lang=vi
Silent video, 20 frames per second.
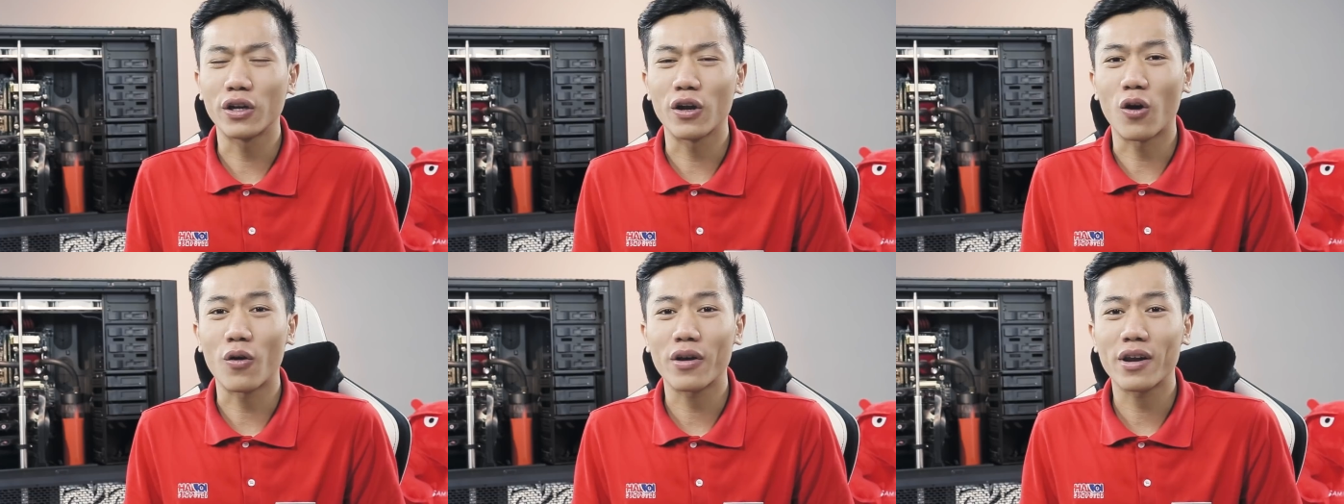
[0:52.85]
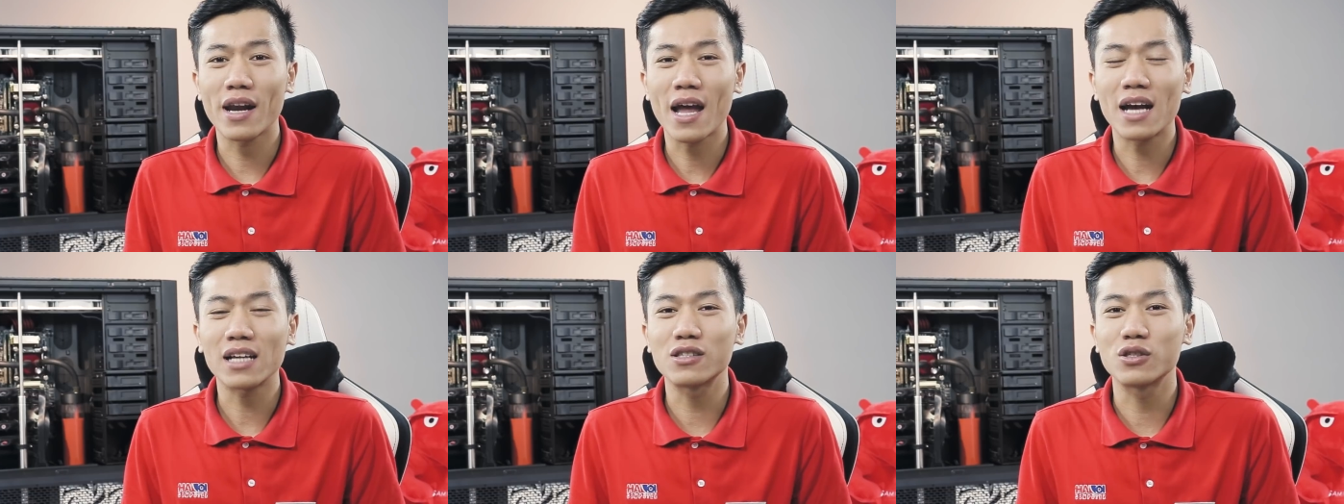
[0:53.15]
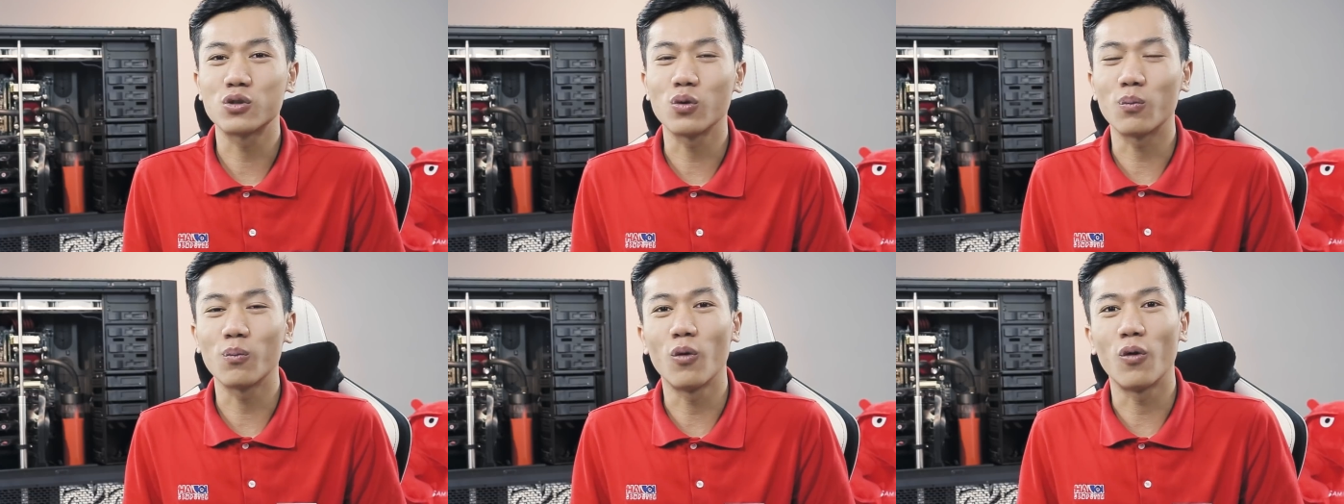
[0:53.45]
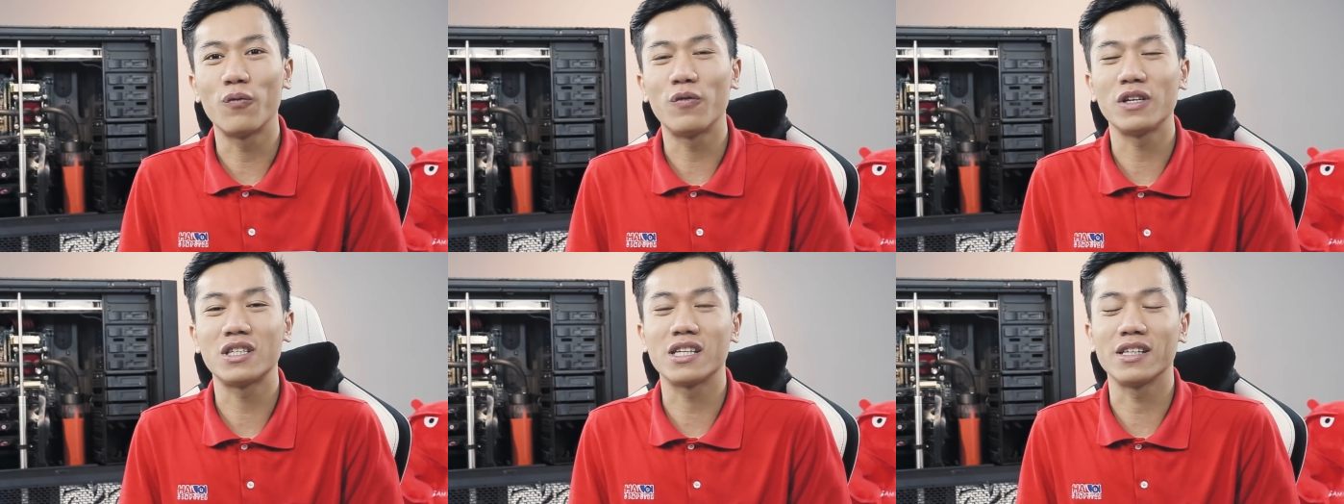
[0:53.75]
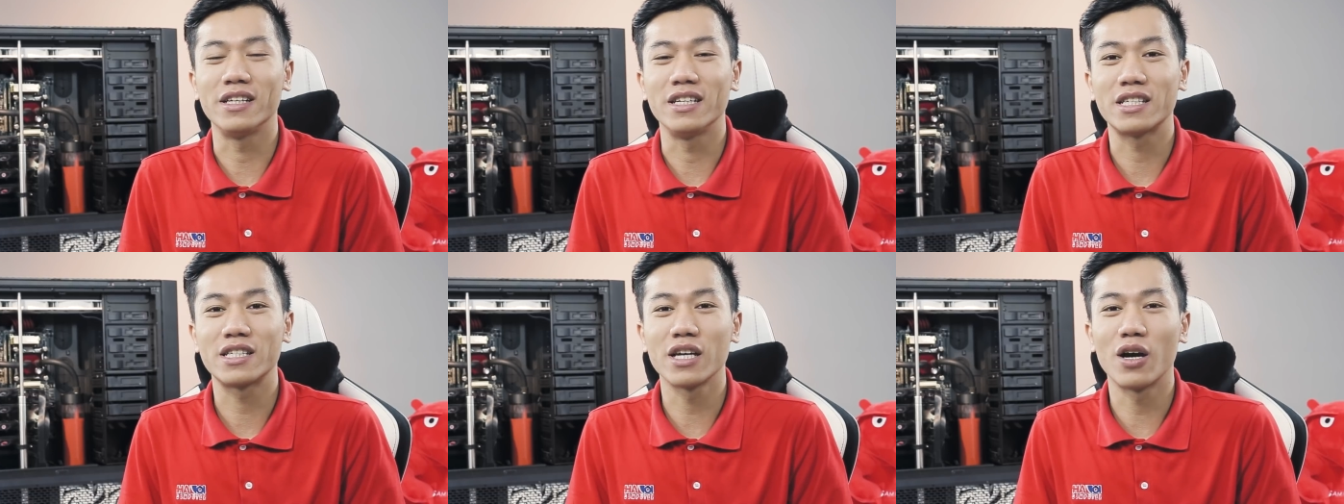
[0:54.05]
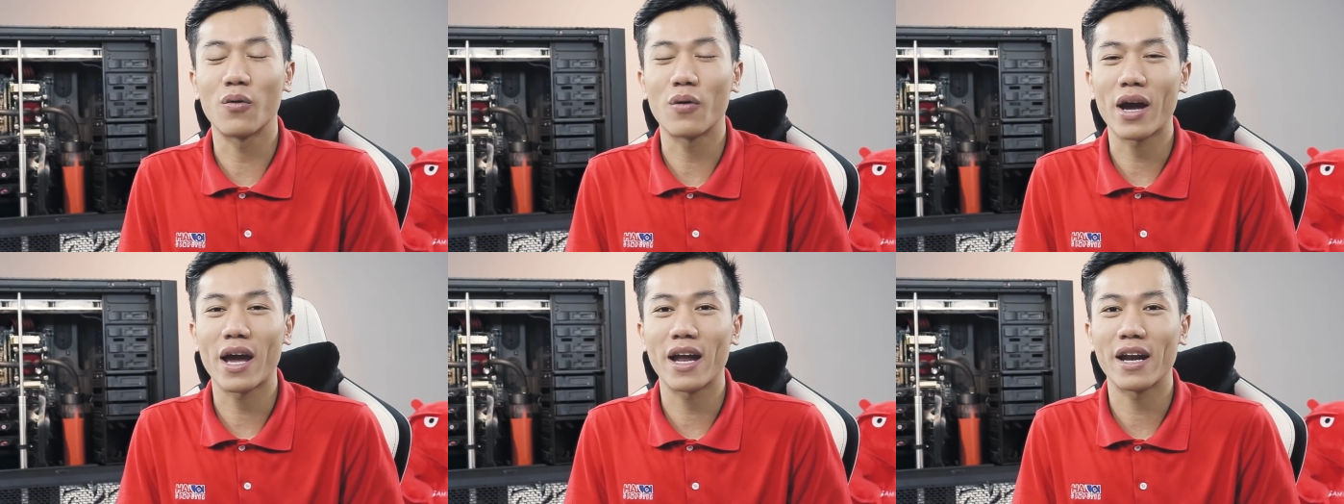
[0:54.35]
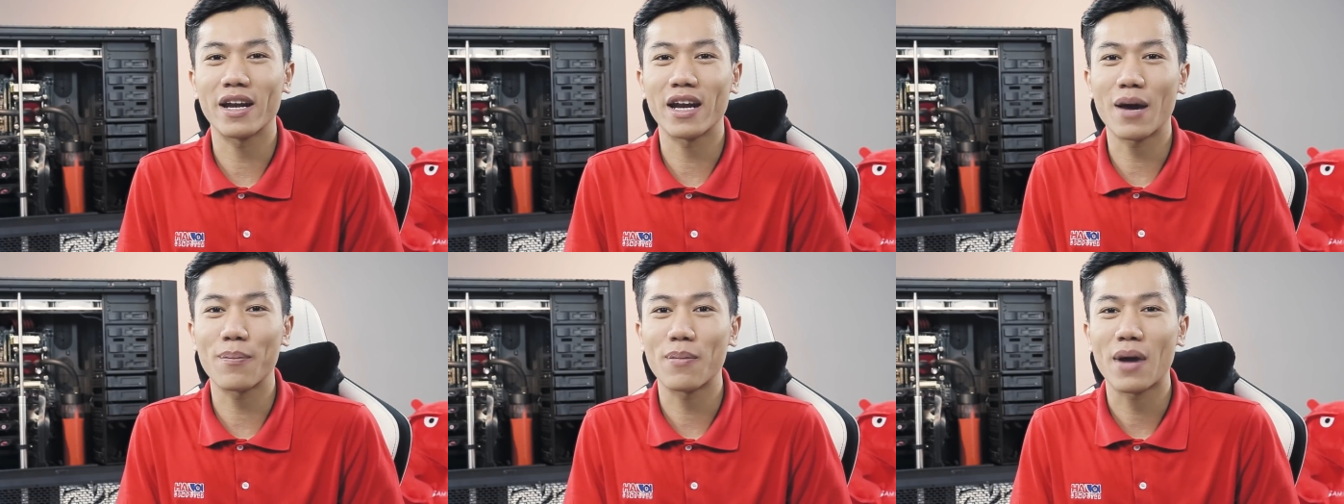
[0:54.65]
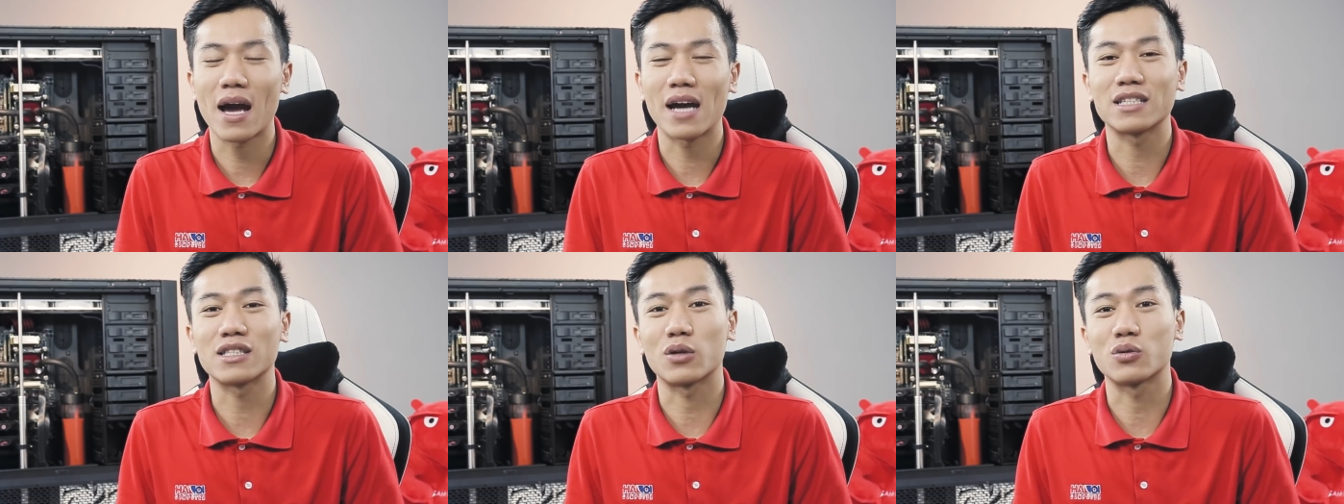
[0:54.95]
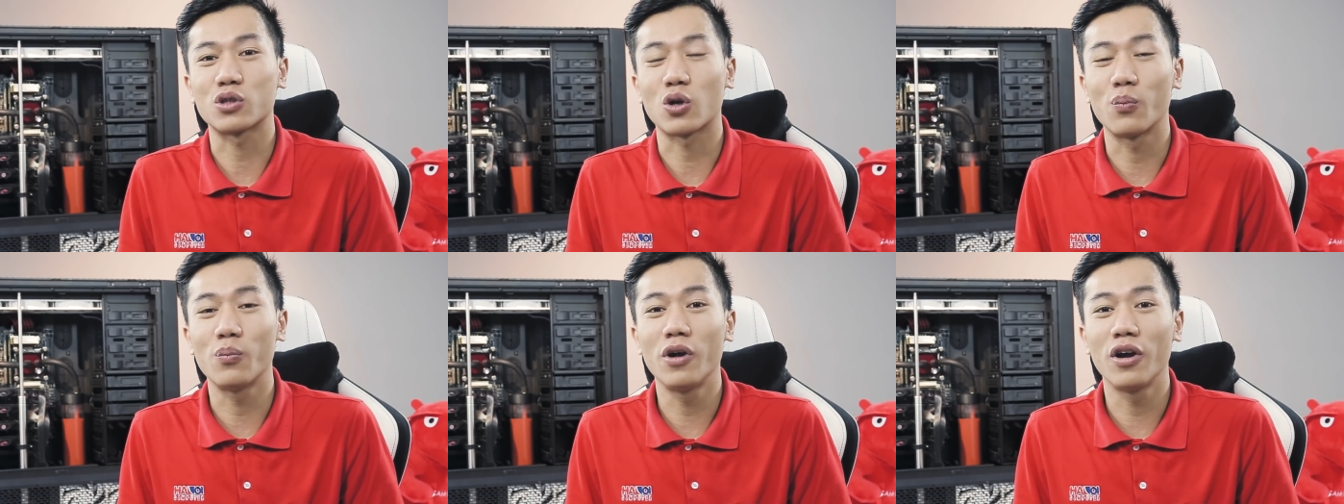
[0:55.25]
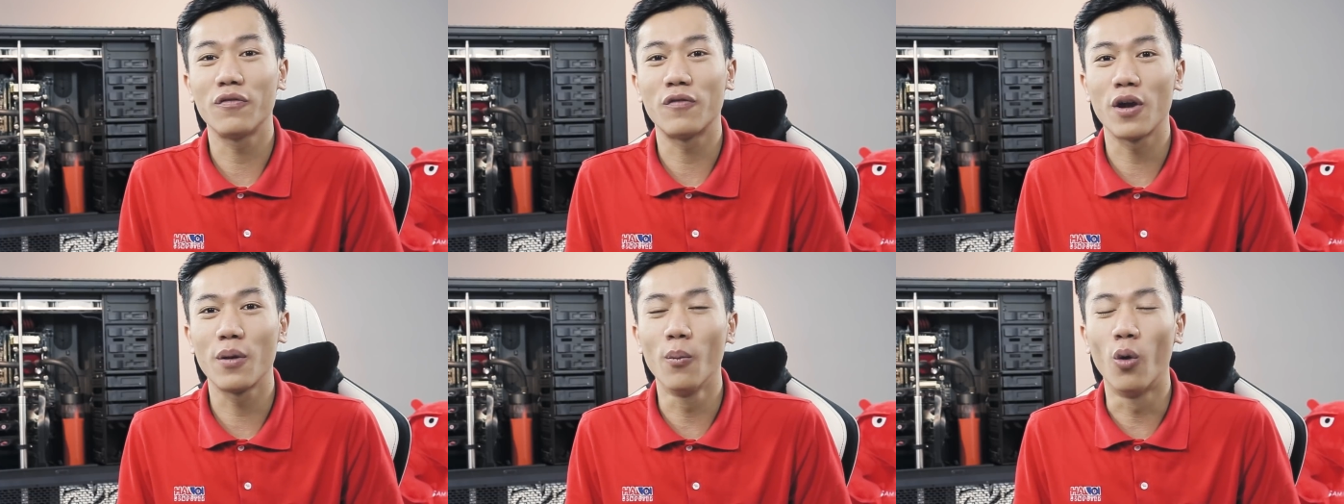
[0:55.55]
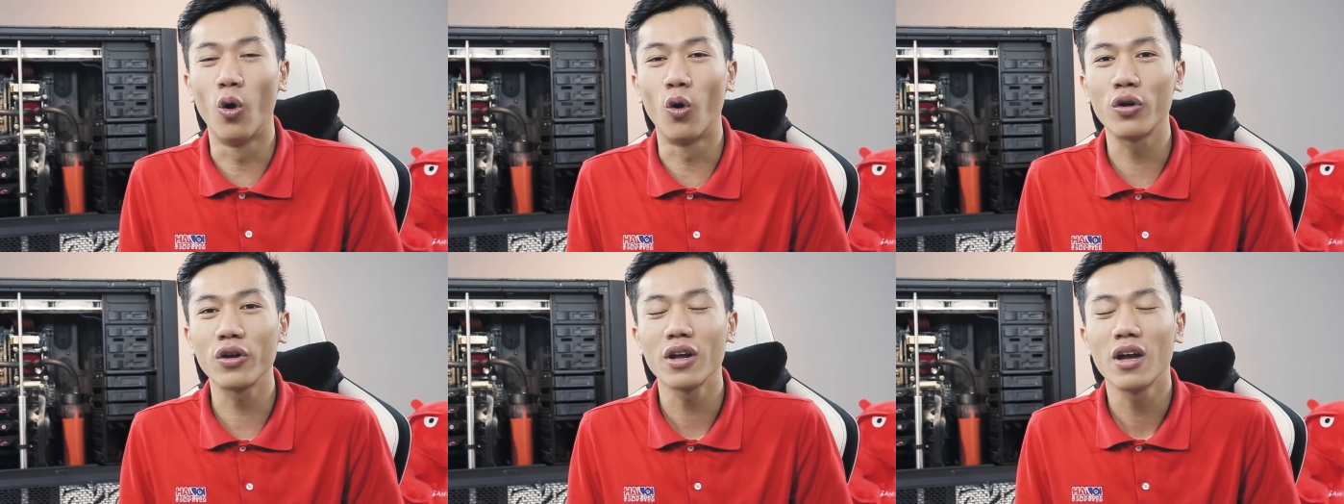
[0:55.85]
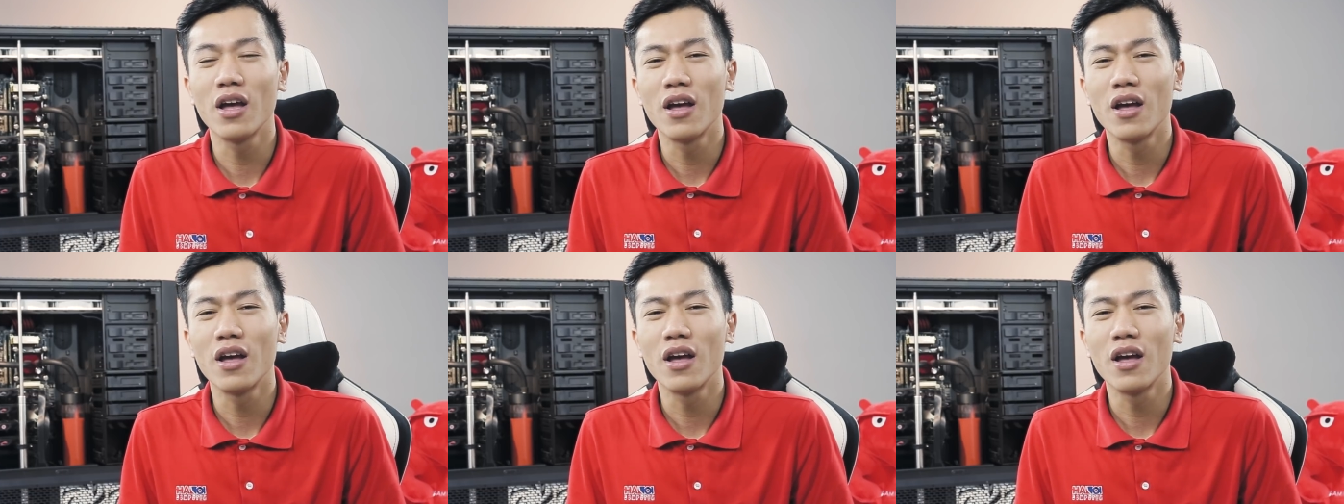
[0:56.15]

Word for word: thì nó đang sử dụng bộ vi xử lý Xeon e 52660 2660V4